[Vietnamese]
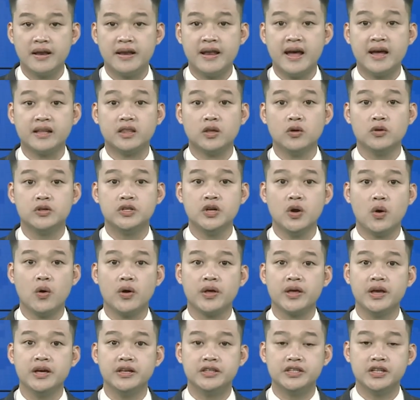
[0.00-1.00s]
đã tổ chức
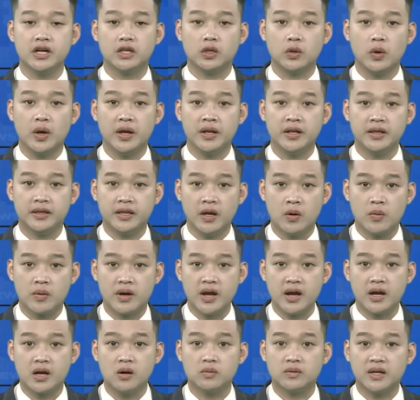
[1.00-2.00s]
hội nghị trực tuyến
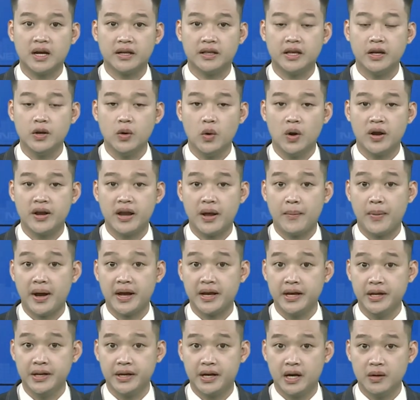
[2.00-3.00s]
tổng kết công tác thi đua năm
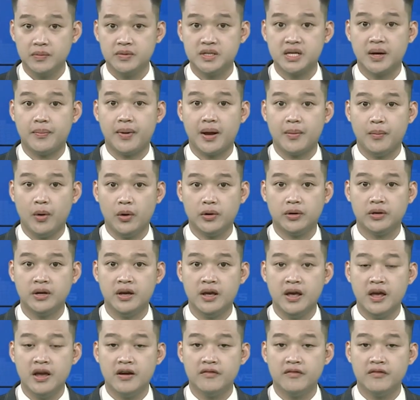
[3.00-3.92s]
2021